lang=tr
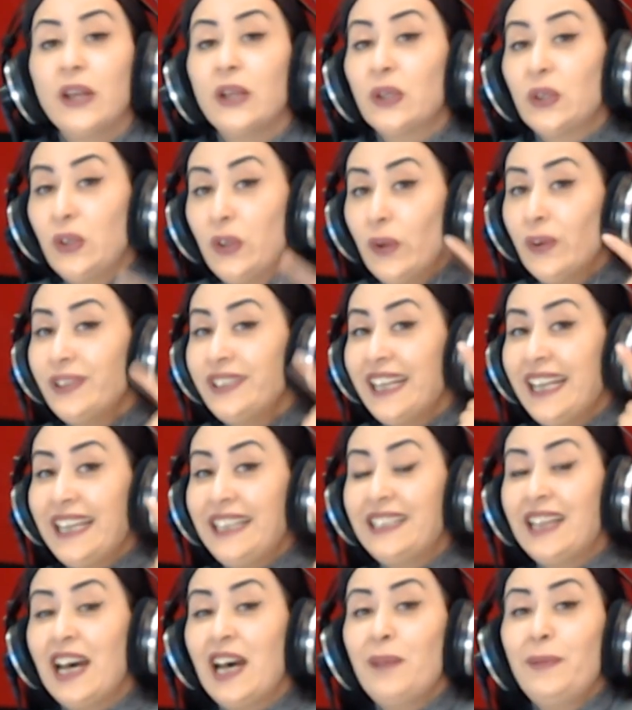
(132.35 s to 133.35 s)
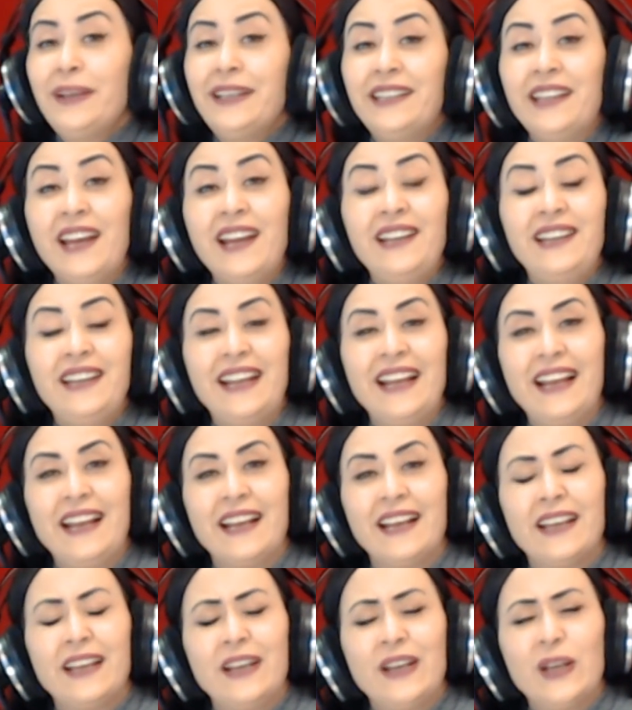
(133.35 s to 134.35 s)
Göze hitap
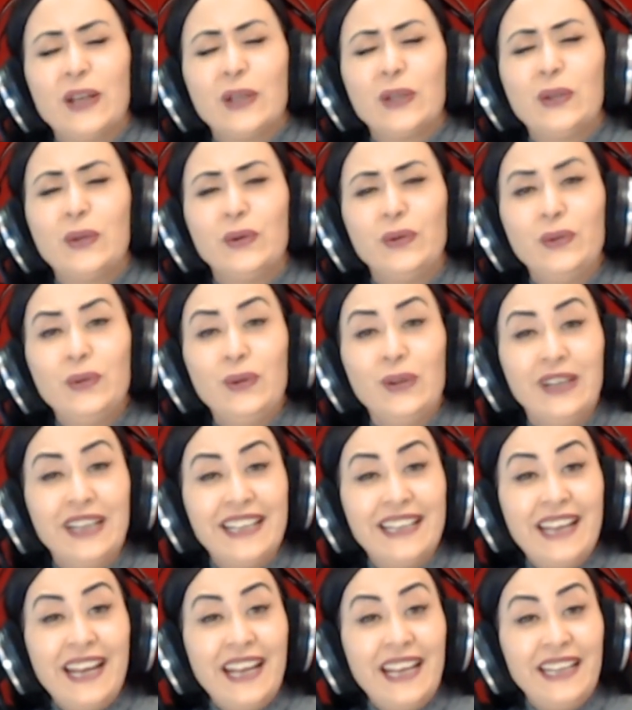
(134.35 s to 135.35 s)
edenle gönüllere